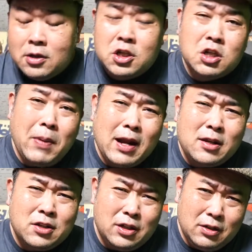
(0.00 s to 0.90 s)
素晴
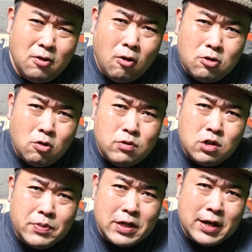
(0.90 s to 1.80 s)
らしい
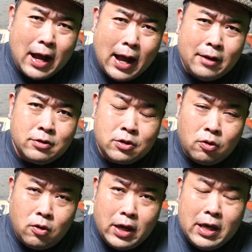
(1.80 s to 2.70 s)
ロードムービーがある、そ
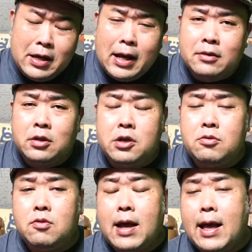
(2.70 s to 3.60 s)
の映画ってい
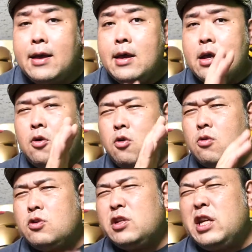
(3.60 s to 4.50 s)
うのがこ
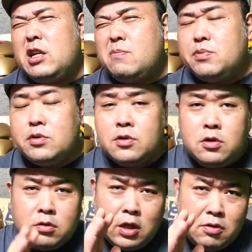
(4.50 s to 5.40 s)
の
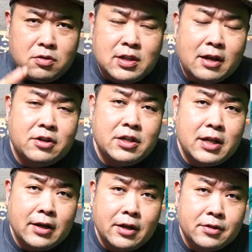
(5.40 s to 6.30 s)
グリーンブックっていう作品
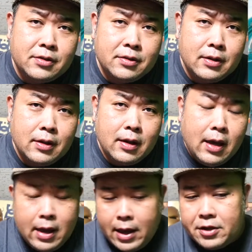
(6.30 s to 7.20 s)
なんです。
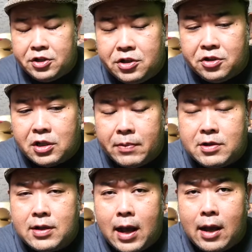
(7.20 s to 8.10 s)
人種差
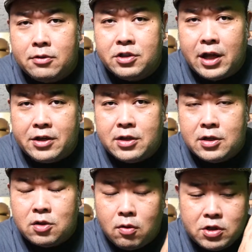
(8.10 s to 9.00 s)
別がある時代、
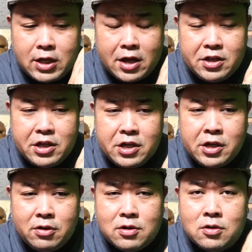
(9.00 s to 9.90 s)
その時代に生
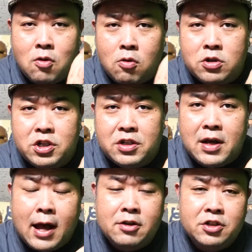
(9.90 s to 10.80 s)
きる黒人、
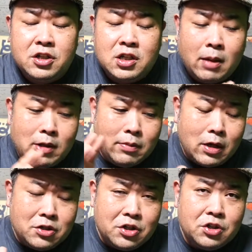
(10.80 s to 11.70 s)
白人、さまざま
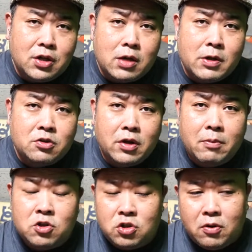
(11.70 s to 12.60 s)
な人種がいますよね。
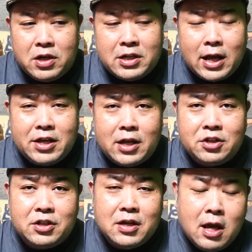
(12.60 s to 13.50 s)
もちろんイタリア
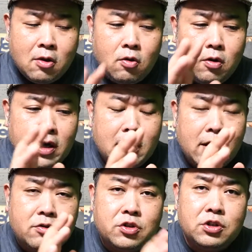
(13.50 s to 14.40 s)
人、この映画
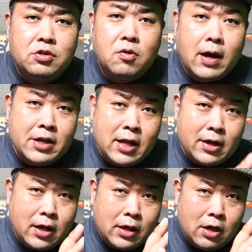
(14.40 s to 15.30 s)
の主人公は
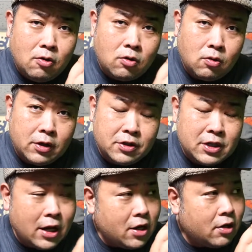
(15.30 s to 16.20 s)
イタリア系の男です。
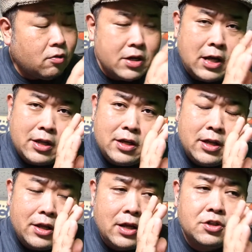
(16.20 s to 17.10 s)
イタリア系とか
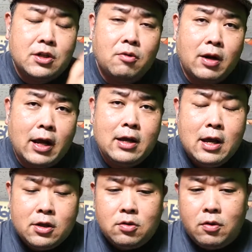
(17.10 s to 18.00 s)
イタリア人なのかな。
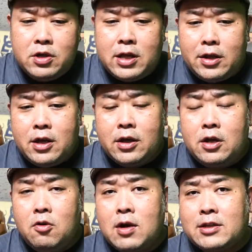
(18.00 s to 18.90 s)
そのイタリア系
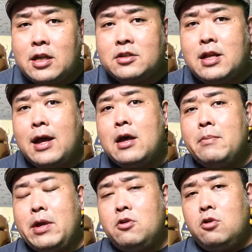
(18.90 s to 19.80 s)
のガサツな、
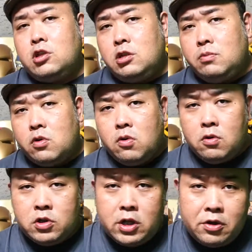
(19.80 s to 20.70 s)
用心棒
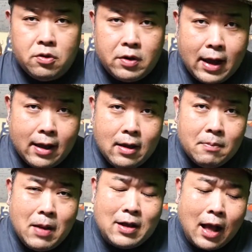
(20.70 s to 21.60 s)
をしているような、
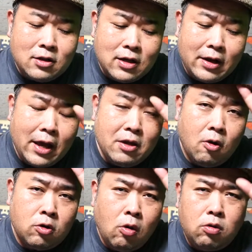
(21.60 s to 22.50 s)
学がない
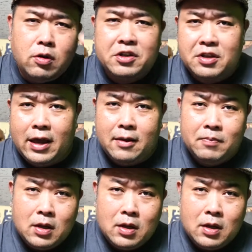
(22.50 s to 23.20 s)
男とですね、